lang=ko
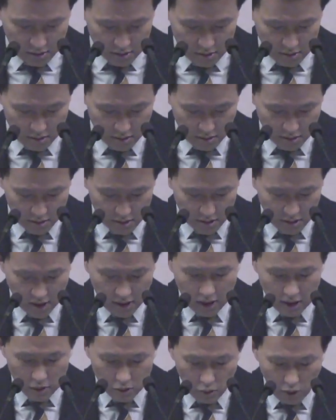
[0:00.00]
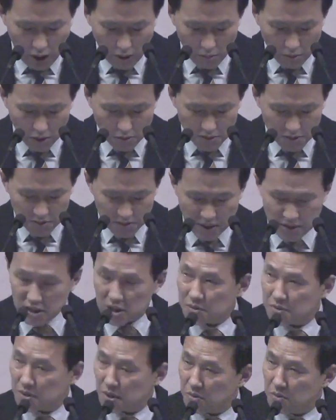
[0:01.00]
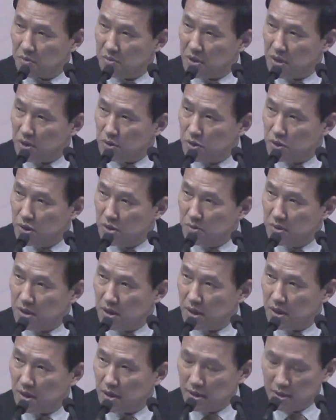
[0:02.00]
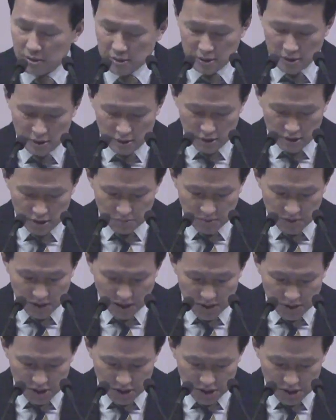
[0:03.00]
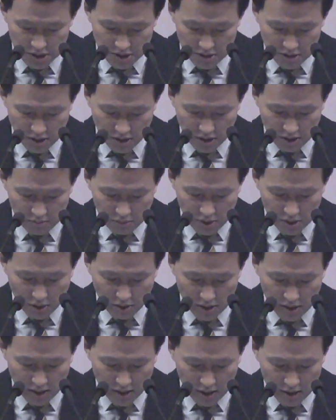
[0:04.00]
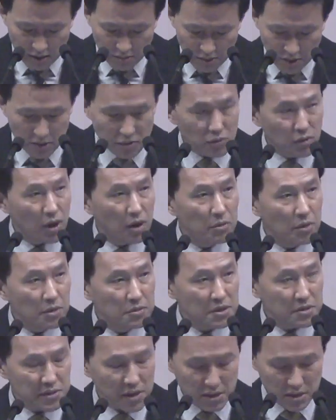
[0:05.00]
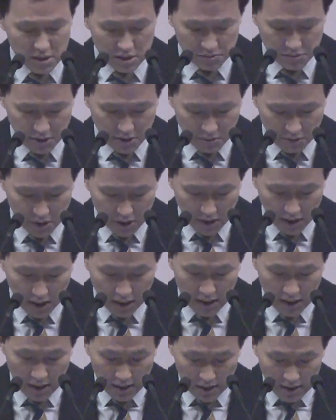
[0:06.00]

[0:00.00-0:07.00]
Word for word: 그거를 요한복음 1 3장 20절에 보면 예수님이 십자가 지시기 전에 뭐라고 얘기하냐면 요한복음 1 3장 20절에 보니까